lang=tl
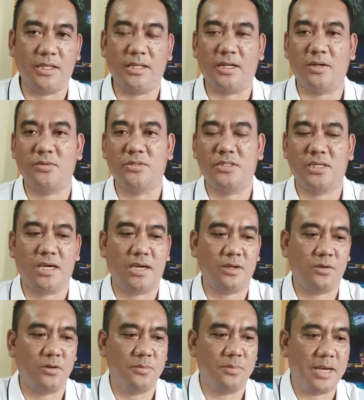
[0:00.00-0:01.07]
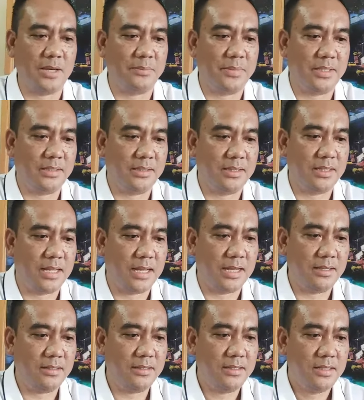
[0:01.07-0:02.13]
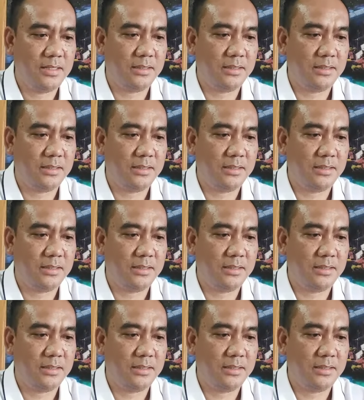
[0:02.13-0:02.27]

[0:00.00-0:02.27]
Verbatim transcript: raw siya gumamit ng